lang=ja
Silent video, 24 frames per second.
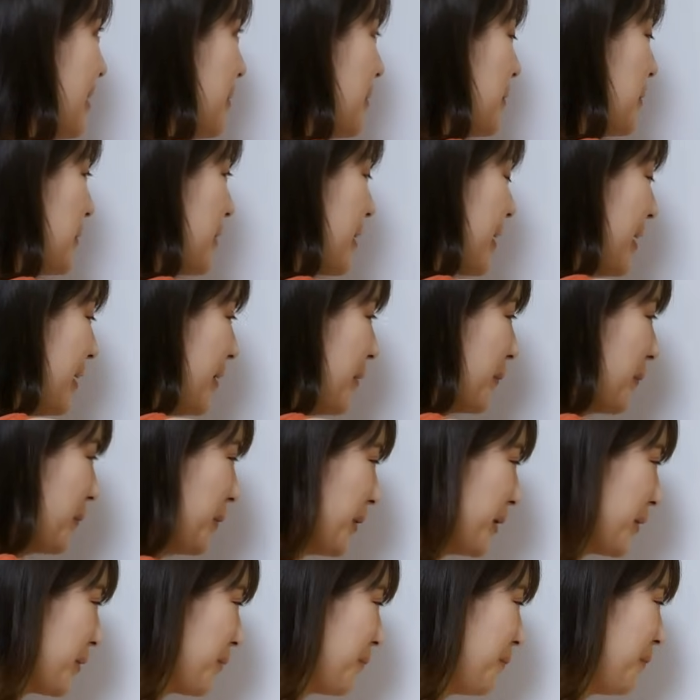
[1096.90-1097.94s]
い状態に追
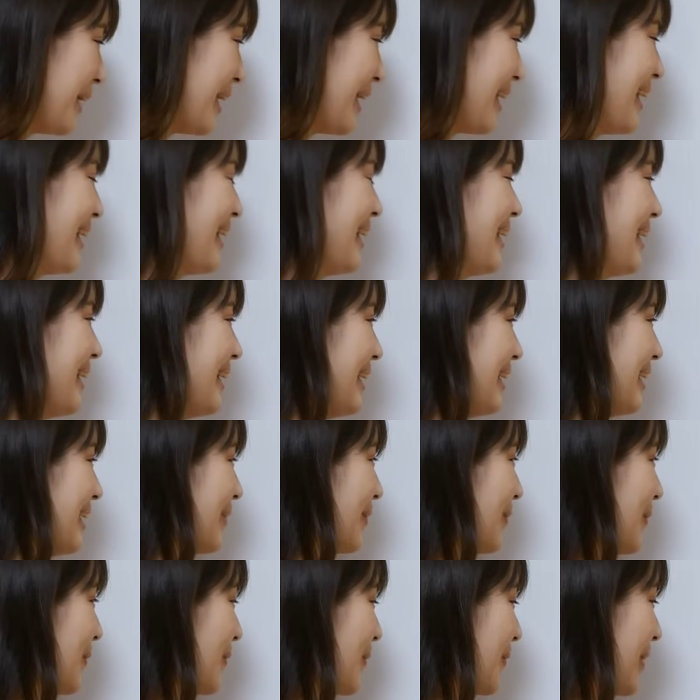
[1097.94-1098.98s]
い込み、
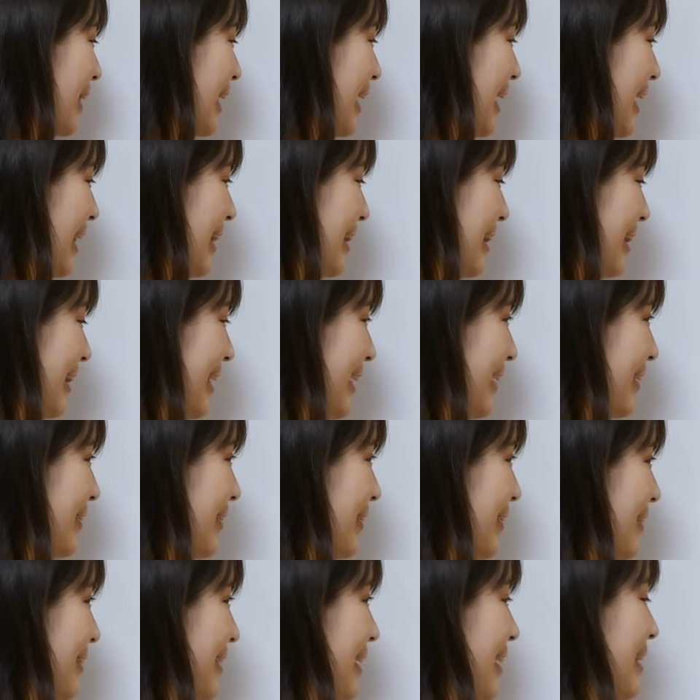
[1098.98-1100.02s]
ここでやってく
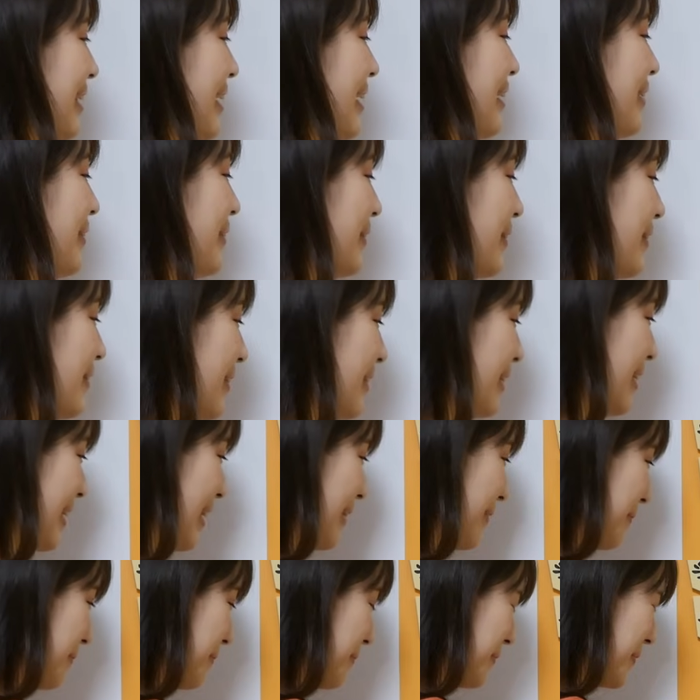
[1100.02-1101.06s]
るなな六飛
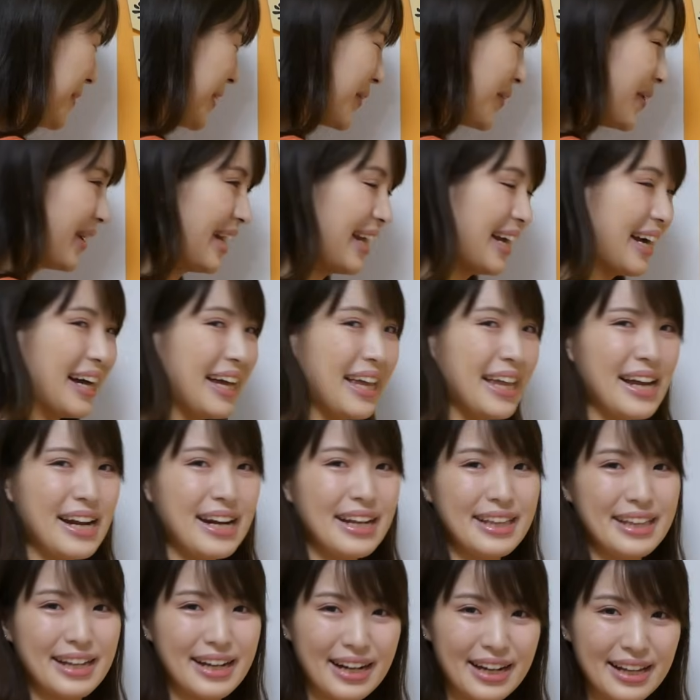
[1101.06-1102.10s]
車、これがや
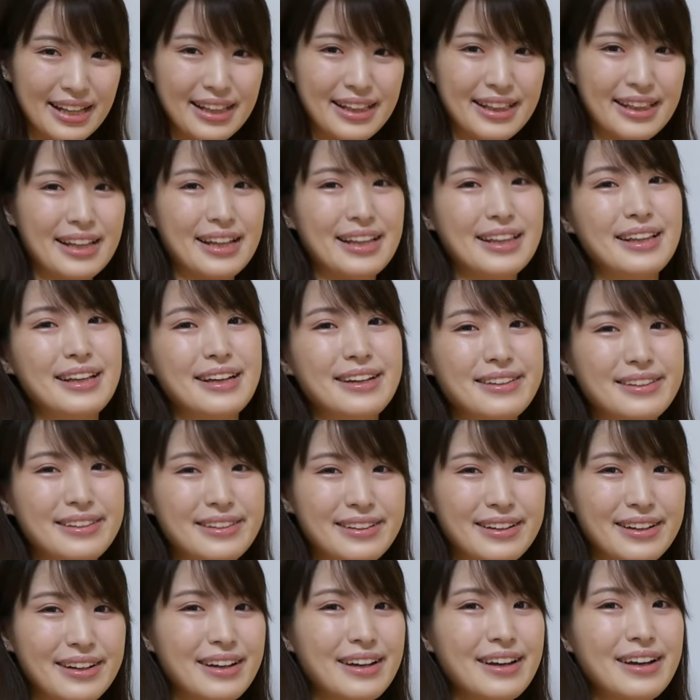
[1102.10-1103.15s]
りたかったんです。
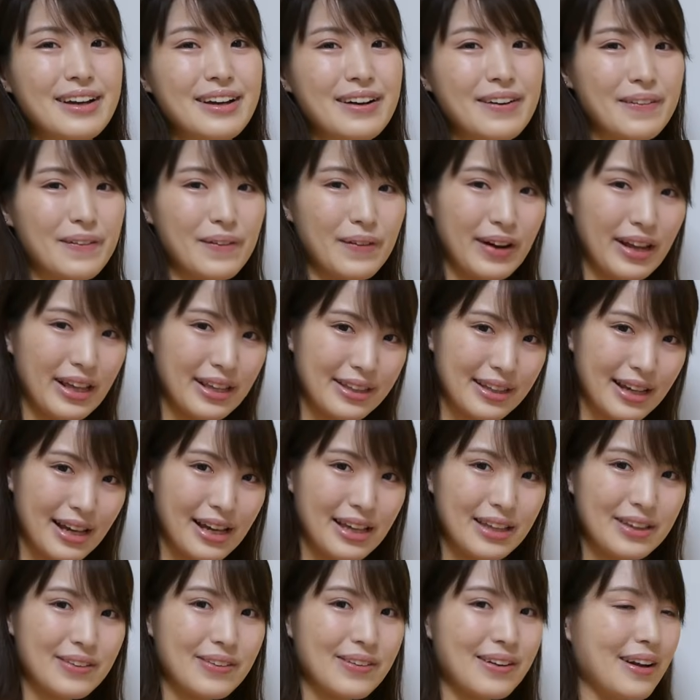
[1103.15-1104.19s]
これさ
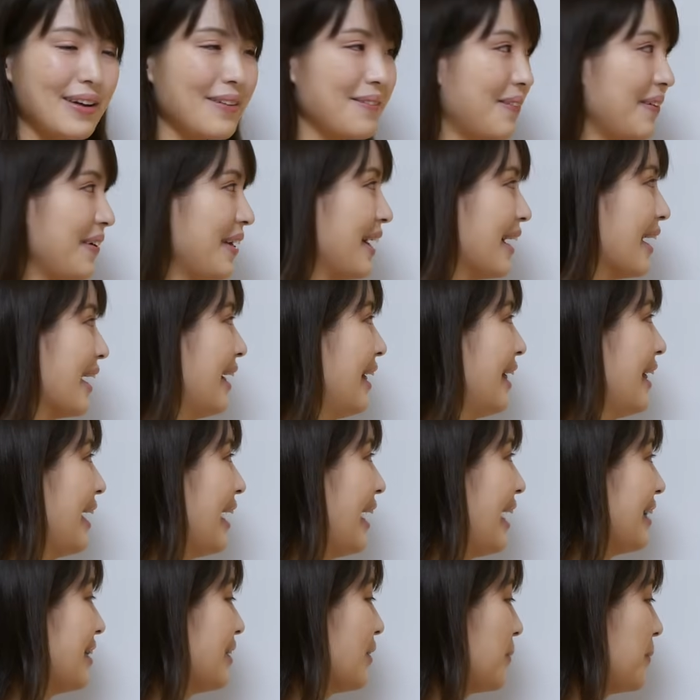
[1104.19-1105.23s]
えすれば
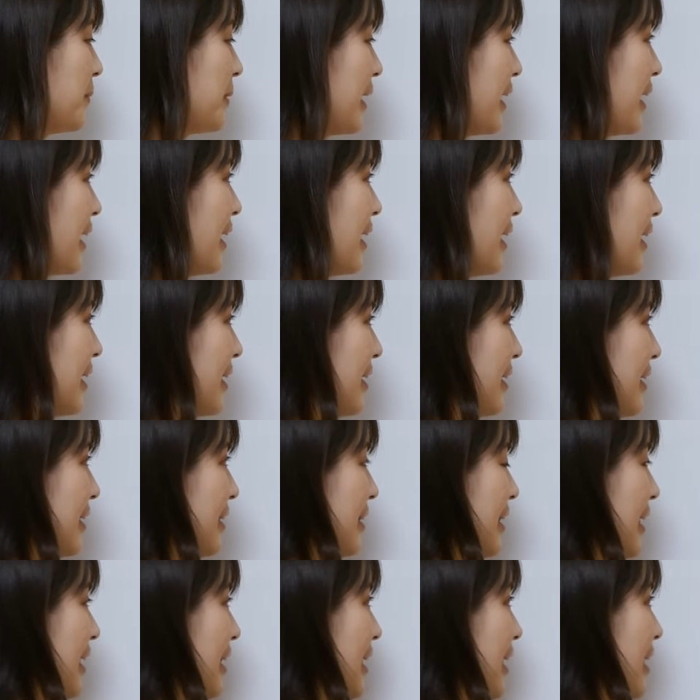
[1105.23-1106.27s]
あとは
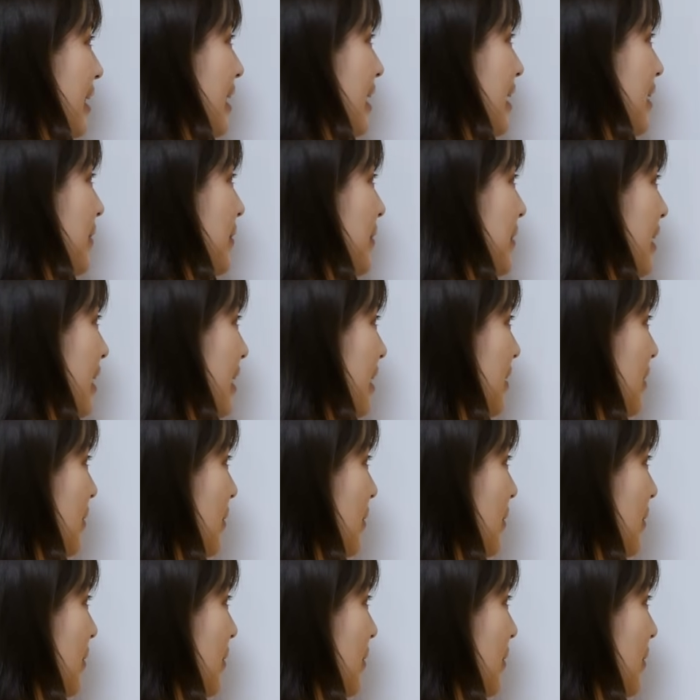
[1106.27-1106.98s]
なな二歩成